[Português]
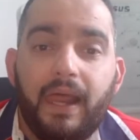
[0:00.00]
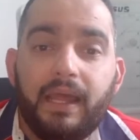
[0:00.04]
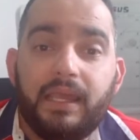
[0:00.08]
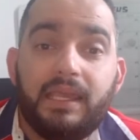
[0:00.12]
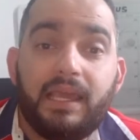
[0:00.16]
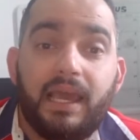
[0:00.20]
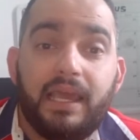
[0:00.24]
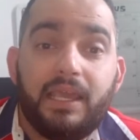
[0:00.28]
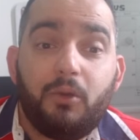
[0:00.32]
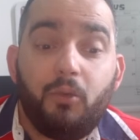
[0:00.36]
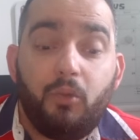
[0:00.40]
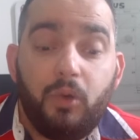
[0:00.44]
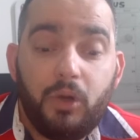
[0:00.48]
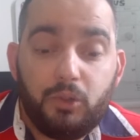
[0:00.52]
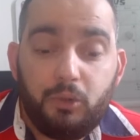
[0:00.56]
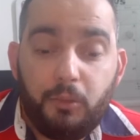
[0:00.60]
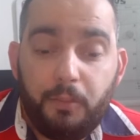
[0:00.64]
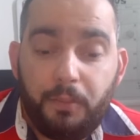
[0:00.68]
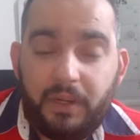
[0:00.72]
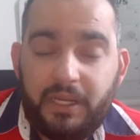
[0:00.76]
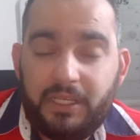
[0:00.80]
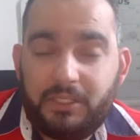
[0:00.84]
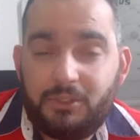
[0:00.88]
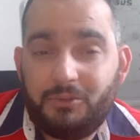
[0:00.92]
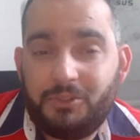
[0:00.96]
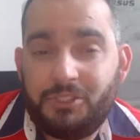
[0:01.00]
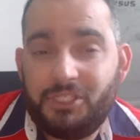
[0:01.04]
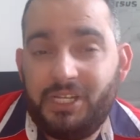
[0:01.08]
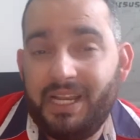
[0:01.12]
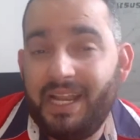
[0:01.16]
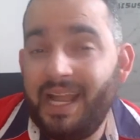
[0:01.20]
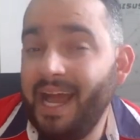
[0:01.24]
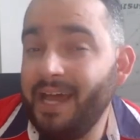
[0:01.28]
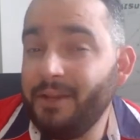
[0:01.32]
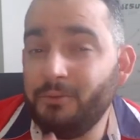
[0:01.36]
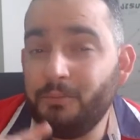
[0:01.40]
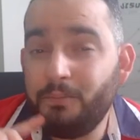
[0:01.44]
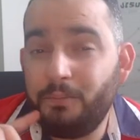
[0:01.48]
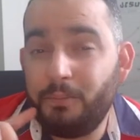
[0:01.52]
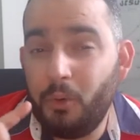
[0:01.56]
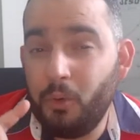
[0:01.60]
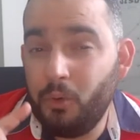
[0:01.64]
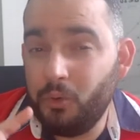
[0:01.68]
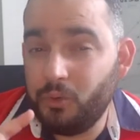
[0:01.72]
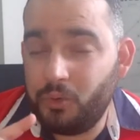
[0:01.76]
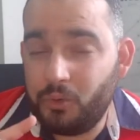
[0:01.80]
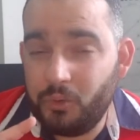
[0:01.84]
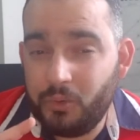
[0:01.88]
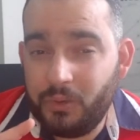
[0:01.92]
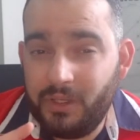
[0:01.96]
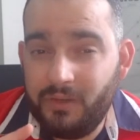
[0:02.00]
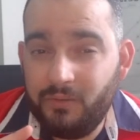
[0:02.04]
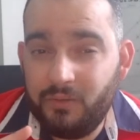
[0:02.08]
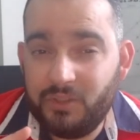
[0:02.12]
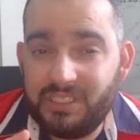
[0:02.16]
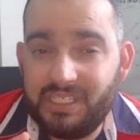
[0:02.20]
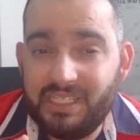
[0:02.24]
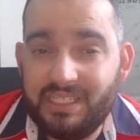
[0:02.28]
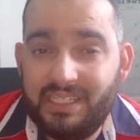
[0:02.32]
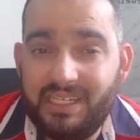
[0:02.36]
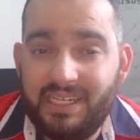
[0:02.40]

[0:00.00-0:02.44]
E aí quando o preço chegar num ponto que você